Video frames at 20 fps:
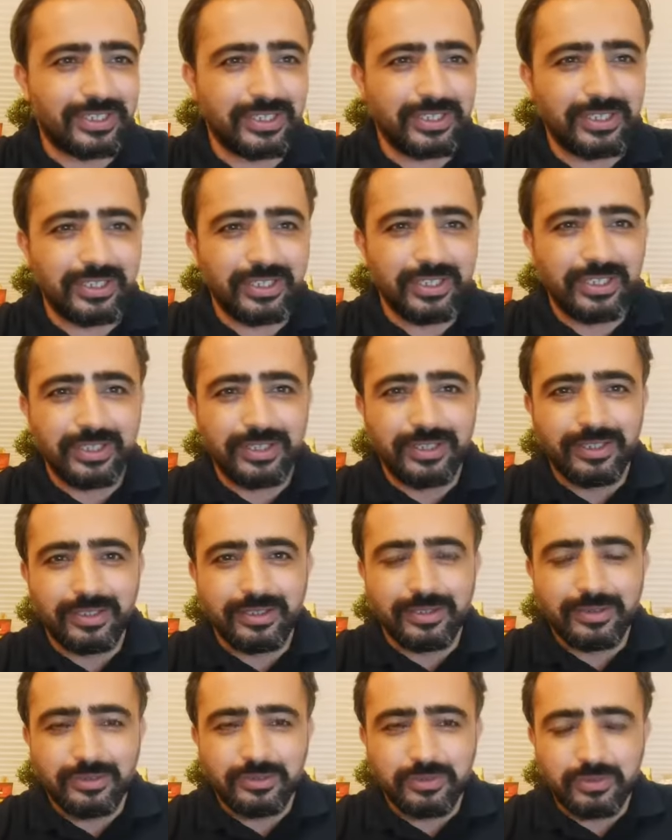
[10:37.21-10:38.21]
Yani
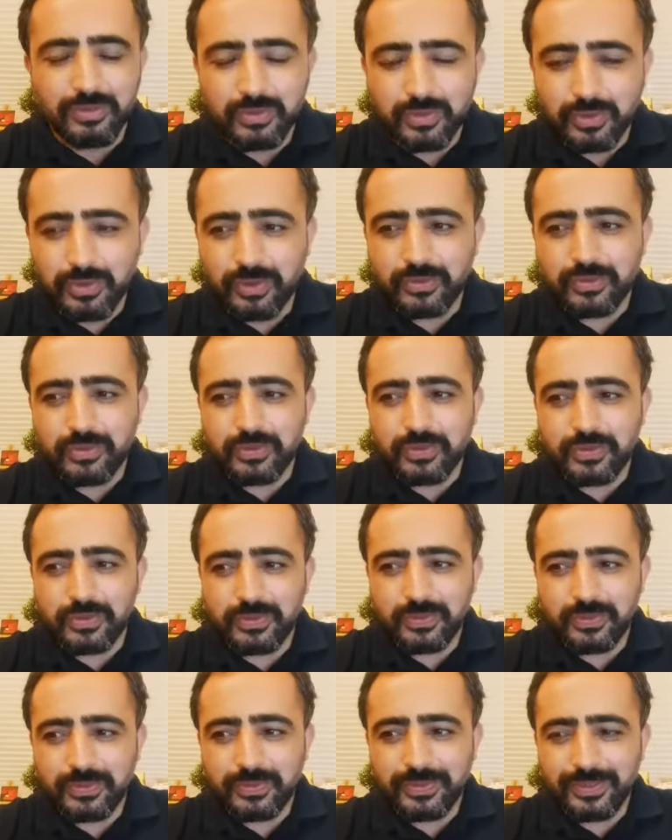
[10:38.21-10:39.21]
şöyle
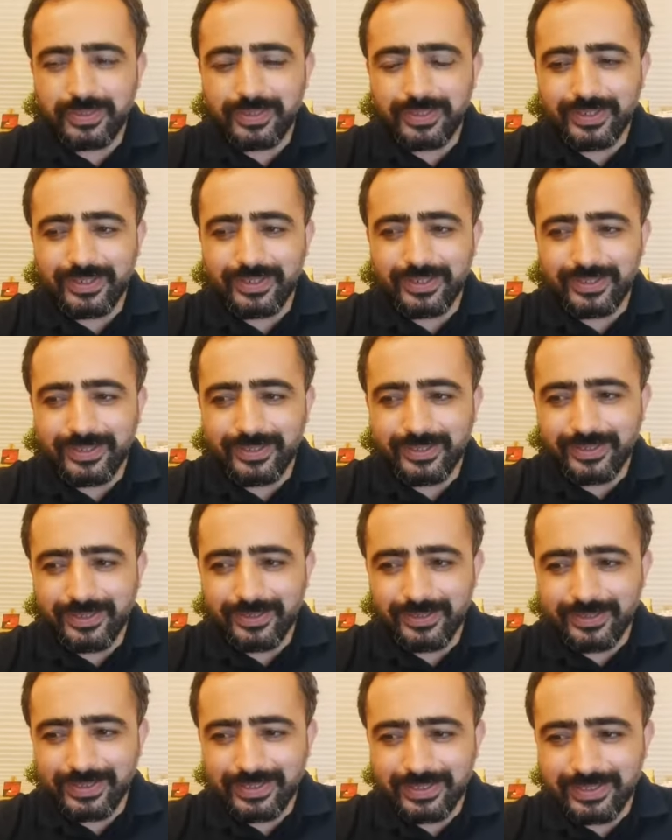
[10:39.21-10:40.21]
düşünün
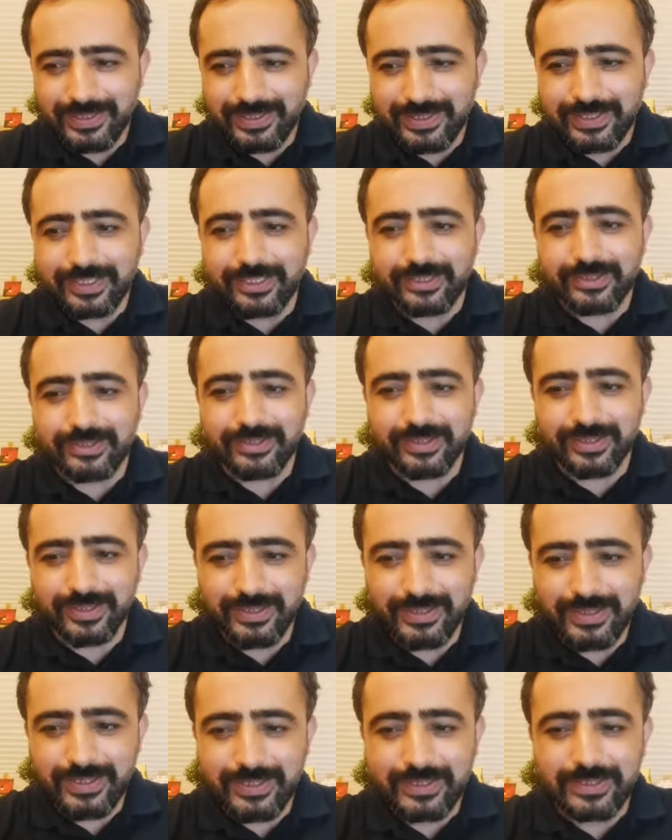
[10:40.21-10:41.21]
Hitler
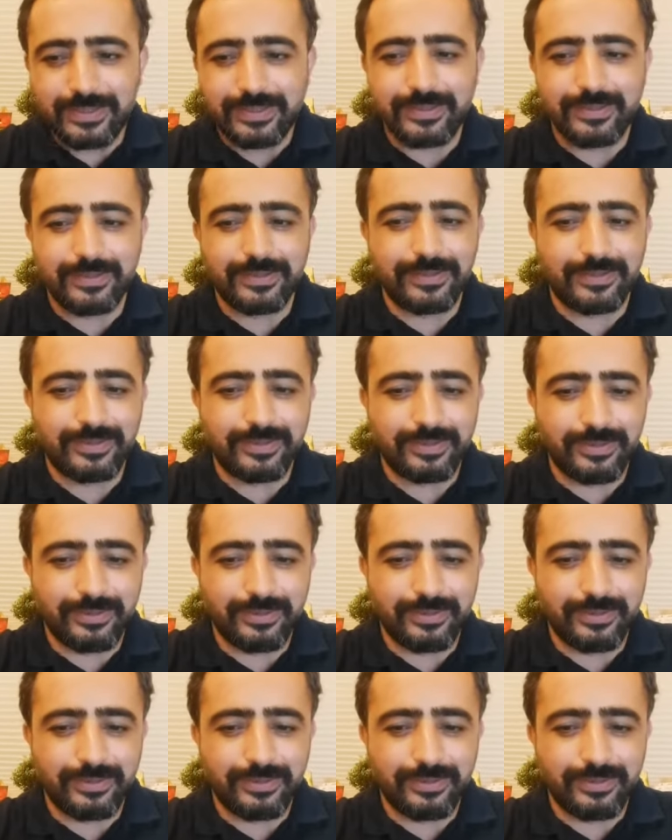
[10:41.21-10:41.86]
Naziler